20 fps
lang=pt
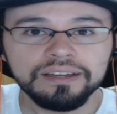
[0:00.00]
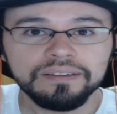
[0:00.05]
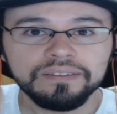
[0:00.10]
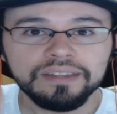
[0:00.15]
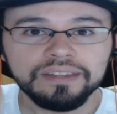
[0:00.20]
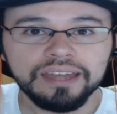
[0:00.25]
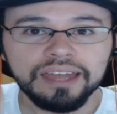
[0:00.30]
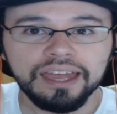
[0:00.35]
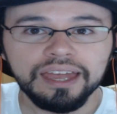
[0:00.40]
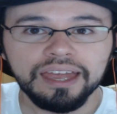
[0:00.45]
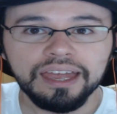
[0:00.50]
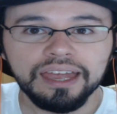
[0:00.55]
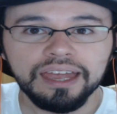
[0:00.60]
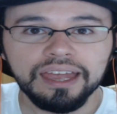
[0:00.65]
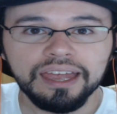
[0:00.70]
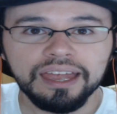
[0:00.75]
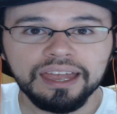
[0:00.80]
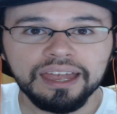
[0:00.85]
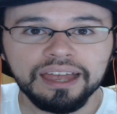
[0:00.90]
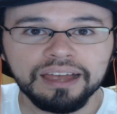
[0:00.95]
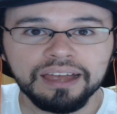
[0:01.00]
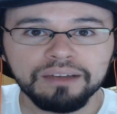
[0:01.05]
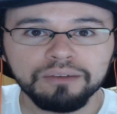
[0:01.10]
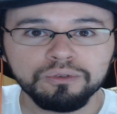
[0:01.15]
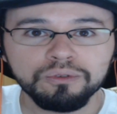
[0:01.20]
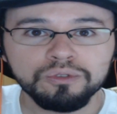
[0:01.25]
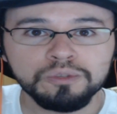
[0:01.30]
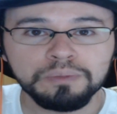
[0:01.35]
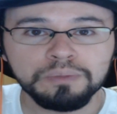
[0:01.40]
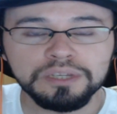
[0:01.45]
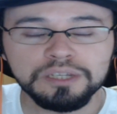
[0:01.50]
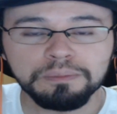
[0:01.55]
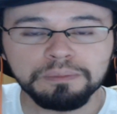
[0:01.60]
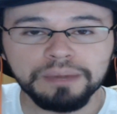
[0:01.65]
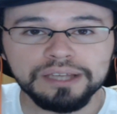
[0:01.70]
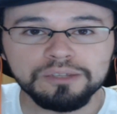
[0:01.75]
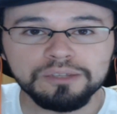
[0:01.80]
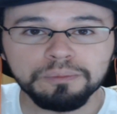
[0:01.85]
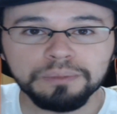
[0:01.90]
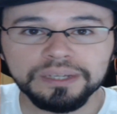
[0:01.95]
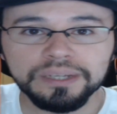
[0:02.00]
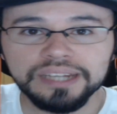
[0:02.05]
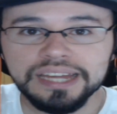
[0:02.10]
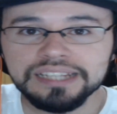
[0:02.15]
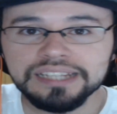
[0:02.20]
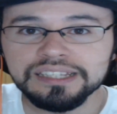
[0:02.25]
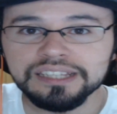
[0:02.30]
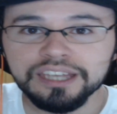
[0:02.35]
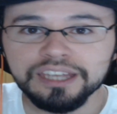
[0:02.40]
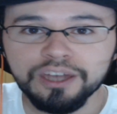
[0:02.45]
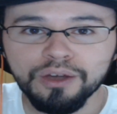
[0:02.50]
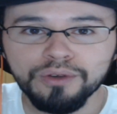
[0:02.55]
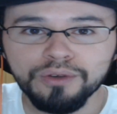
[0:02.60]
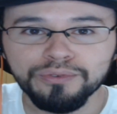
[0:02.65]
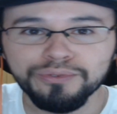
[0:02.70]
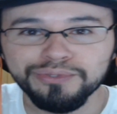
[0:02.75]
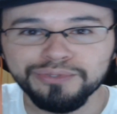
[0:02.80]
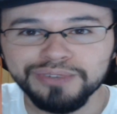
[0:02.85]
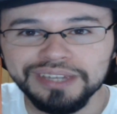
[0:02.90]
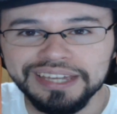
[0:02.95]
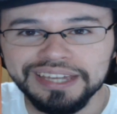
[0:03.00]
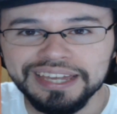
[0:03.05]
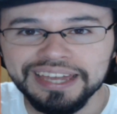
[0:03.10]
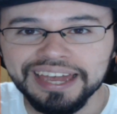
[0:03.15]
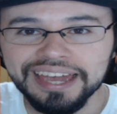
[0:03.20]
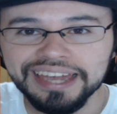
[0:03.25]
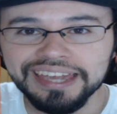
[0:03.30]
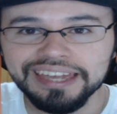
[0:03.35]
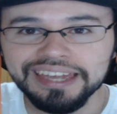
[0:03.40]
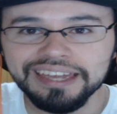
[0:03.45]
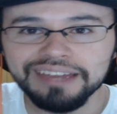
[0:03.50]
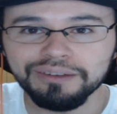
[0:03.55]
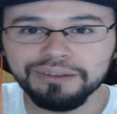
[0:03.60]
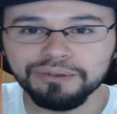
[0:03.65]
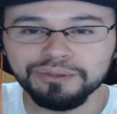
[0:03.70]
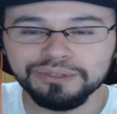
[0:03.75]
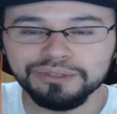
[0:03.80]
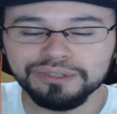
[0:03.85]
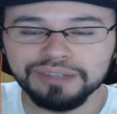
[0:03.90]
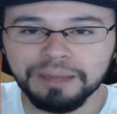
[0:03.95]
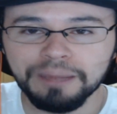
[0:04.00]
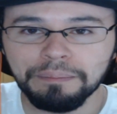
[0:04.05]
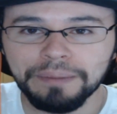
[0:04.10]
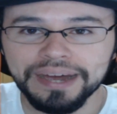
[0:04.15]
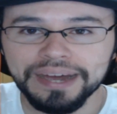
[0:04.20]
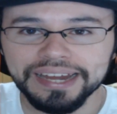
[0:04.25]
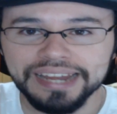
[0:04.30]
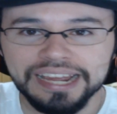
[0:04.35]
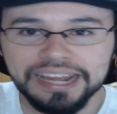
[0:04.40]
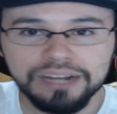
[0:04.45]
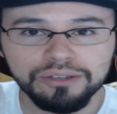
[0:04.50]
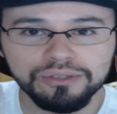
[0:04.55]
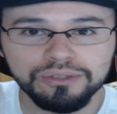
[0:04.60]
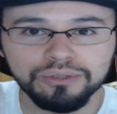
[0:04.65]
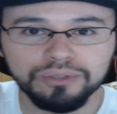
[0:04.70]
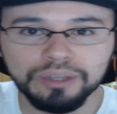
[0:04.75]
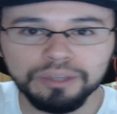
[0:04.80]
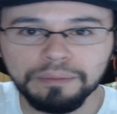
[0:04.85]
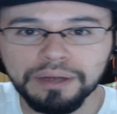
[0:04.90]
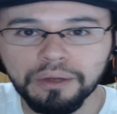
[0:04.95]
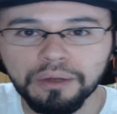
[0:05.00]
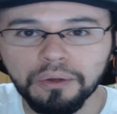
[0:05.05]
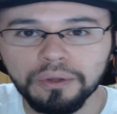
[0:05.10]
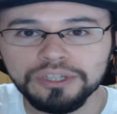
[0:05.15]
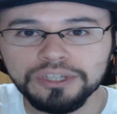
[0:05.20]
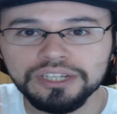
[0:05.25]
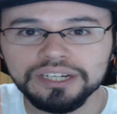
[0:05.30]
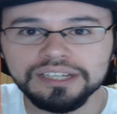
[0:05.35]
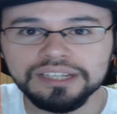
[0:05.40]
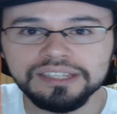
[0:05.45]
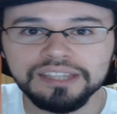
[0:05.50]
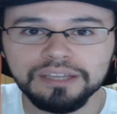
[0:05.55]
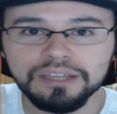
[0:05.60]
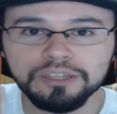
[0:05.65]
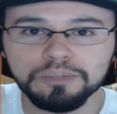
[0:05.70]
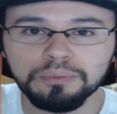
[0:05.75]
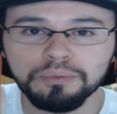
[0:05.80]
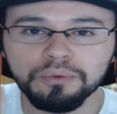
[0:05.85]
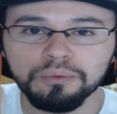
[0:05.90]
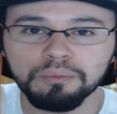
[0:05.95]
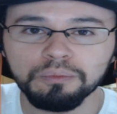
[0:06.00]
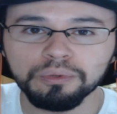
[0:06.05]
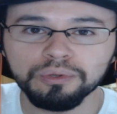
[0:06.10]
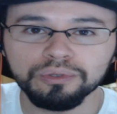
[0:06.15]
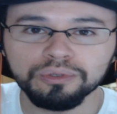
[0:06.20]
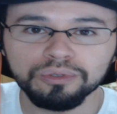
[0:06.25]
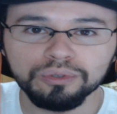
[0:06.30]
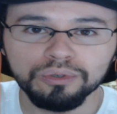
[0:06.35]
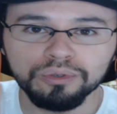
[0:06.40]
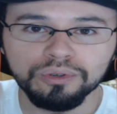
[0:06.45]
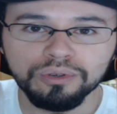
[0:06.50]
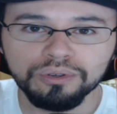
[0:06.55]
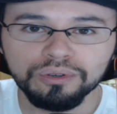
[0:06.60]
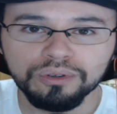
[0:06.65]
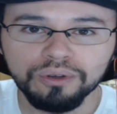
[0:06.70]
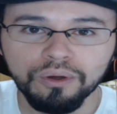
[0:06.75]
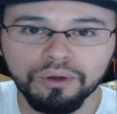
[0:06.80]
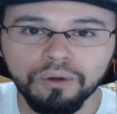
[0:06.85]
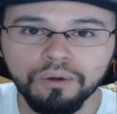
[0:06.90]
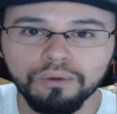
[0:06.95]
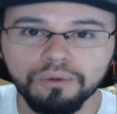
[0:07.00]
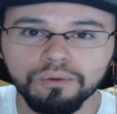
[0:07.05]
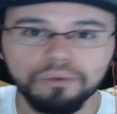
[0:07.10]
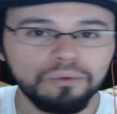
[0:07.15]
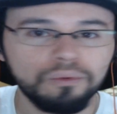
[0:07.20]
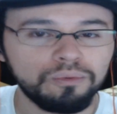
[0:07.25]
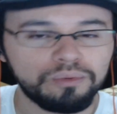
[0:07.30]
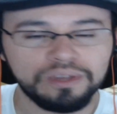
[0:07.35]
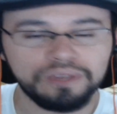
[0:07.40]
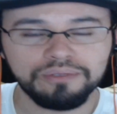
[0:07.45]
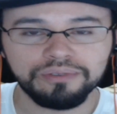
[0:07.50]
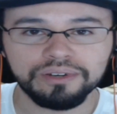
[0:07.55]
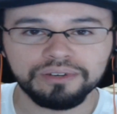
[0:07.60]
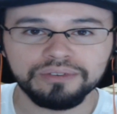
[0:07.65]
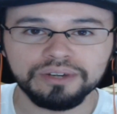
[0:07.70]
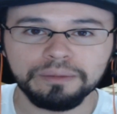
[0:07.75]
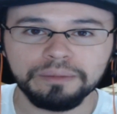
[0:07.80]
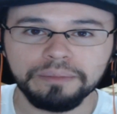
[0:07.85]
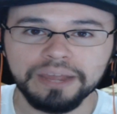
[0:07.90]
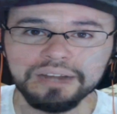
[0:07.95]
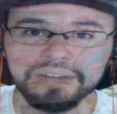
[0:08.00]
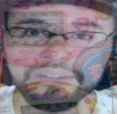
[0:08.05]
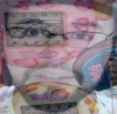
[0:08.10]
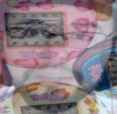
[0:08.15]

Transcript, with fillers: né? Os principais upgrades que eu vi é que os aparelhos do Tamagotchi, eles têm tipo um Bluetooth ou um infravermelho,